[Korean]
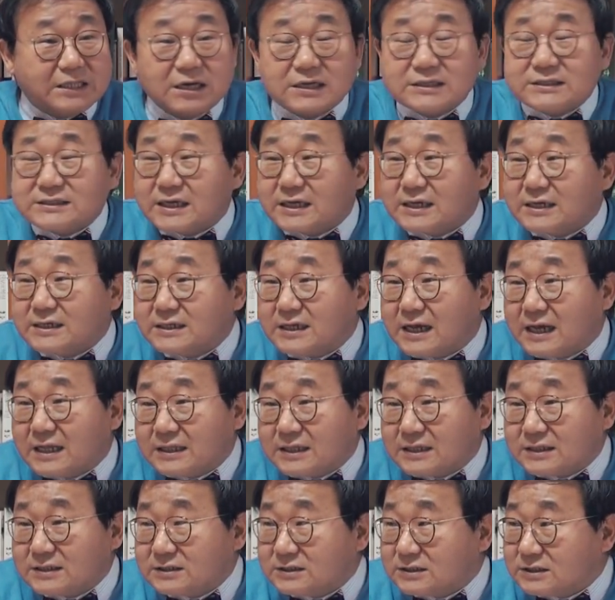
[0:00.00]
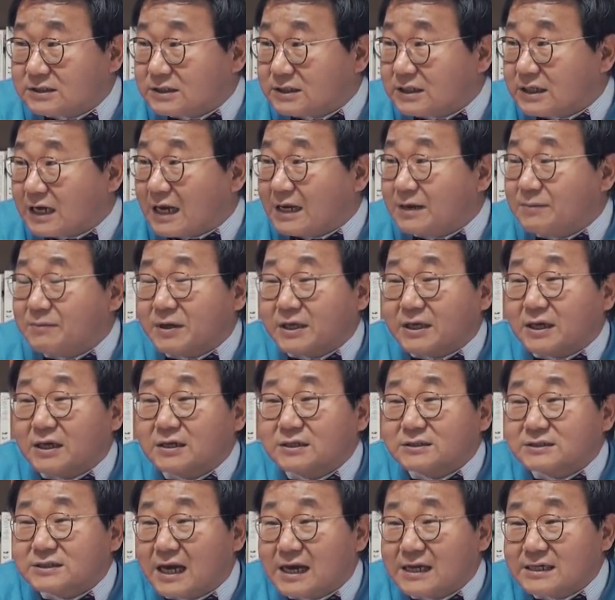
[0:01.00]
이 특채를 하든지 아니면
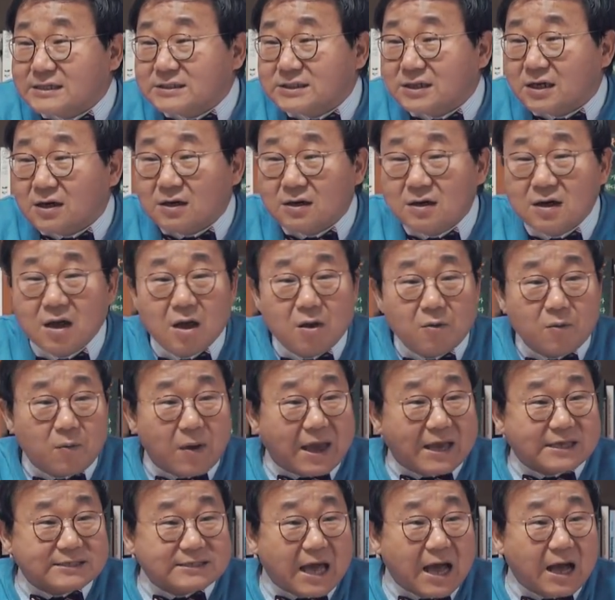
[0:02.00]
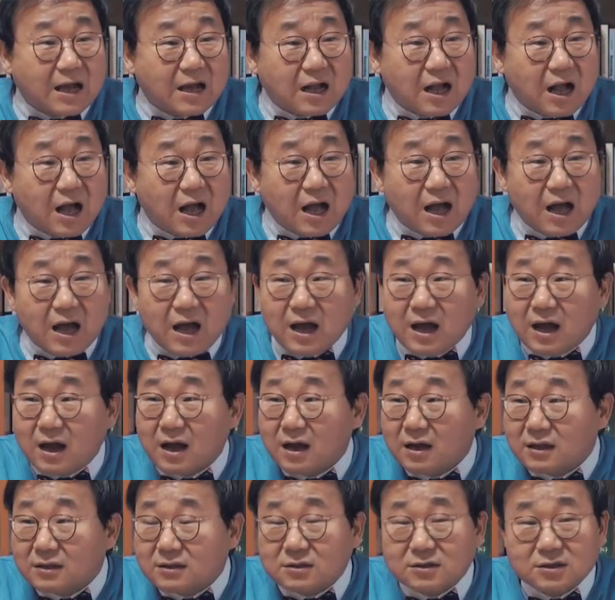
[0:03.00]
경찰청
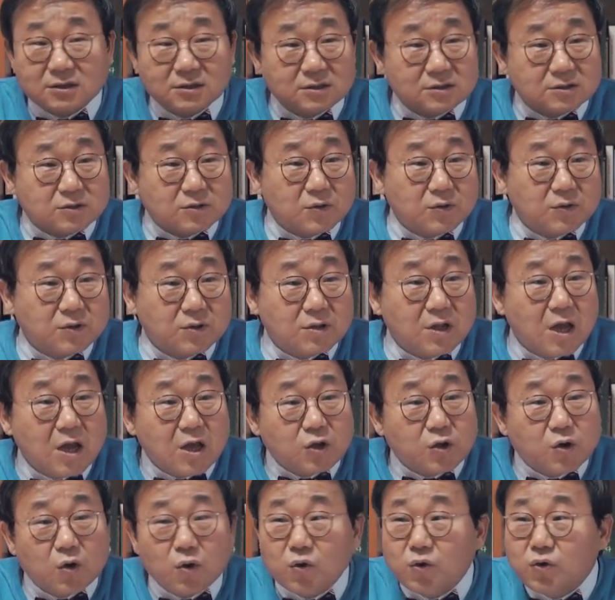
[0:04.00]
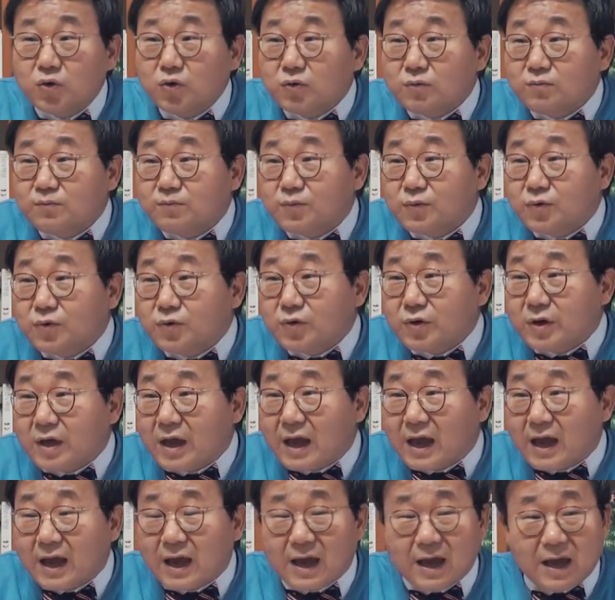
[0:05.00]
외사과 든 또는
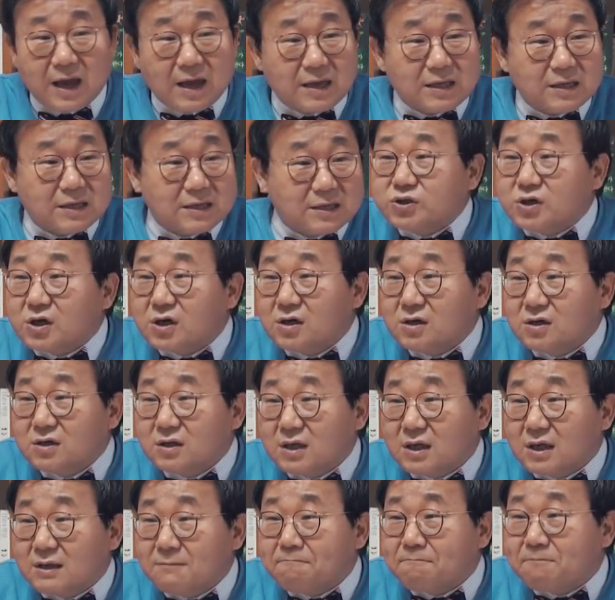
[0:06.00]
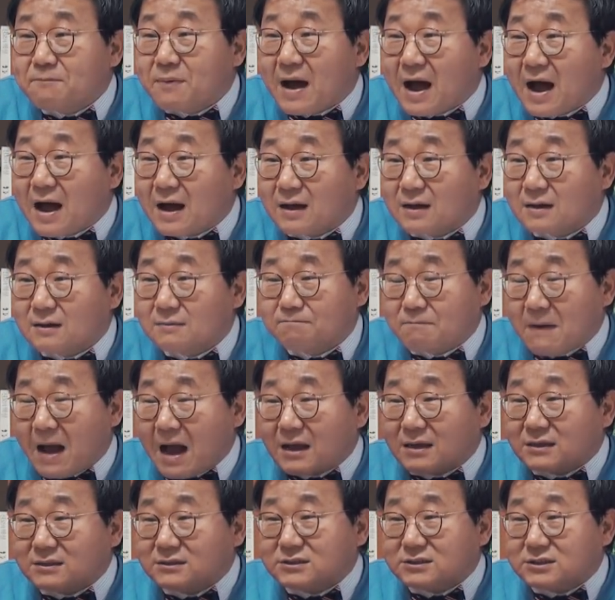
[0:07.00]
교육부의 부정 입학
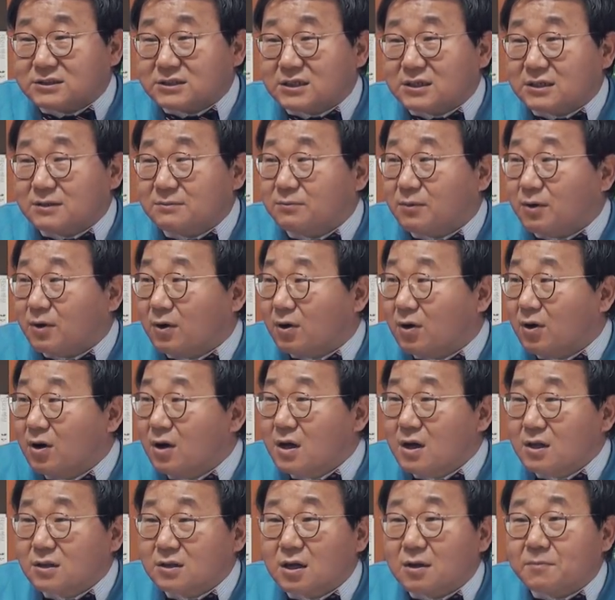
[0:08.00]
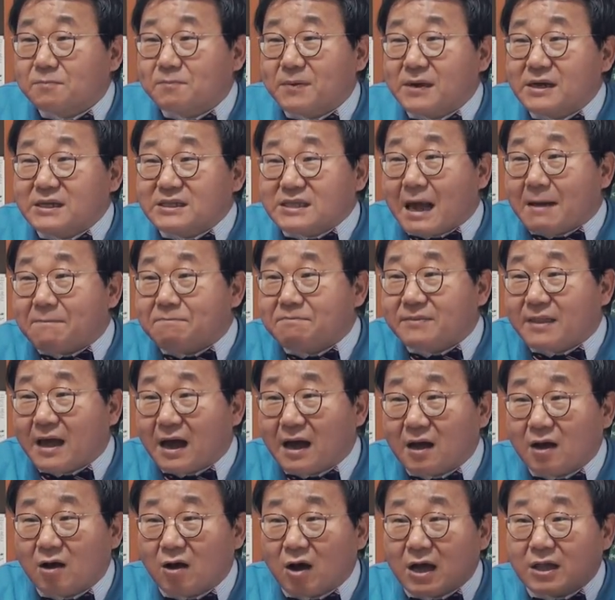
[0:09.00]
방지 뭐 특별
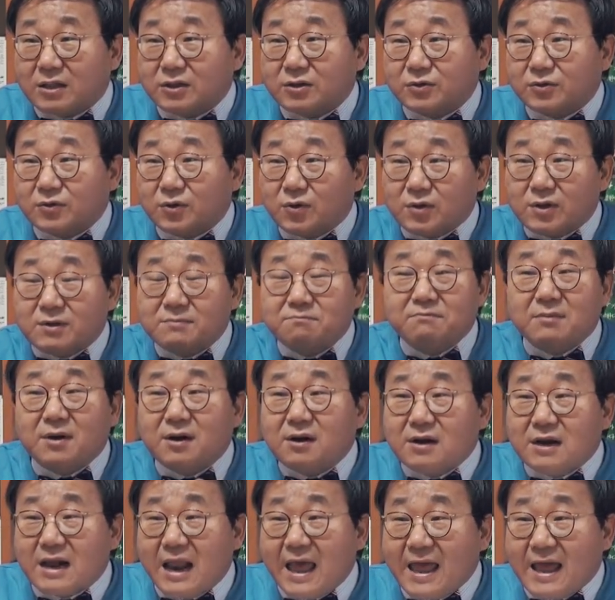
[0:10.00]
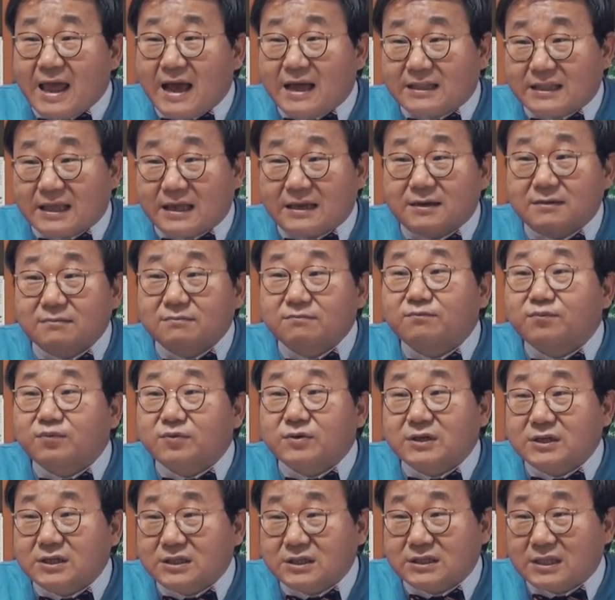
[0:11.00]
담당관으로 임명을 해야 되는
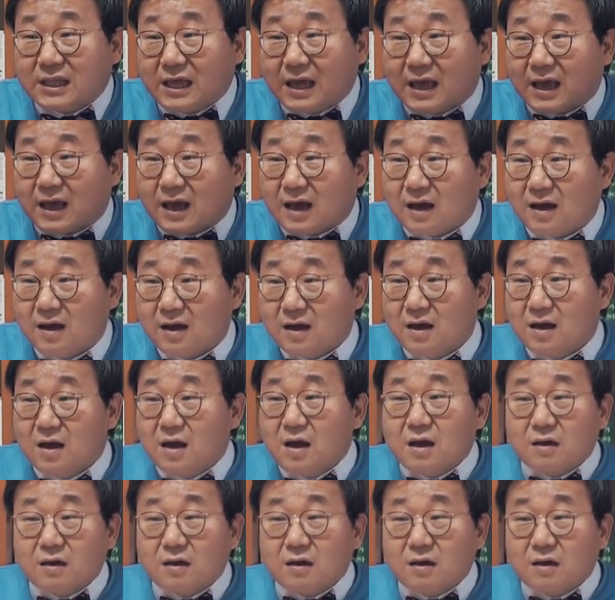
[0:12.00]
분인데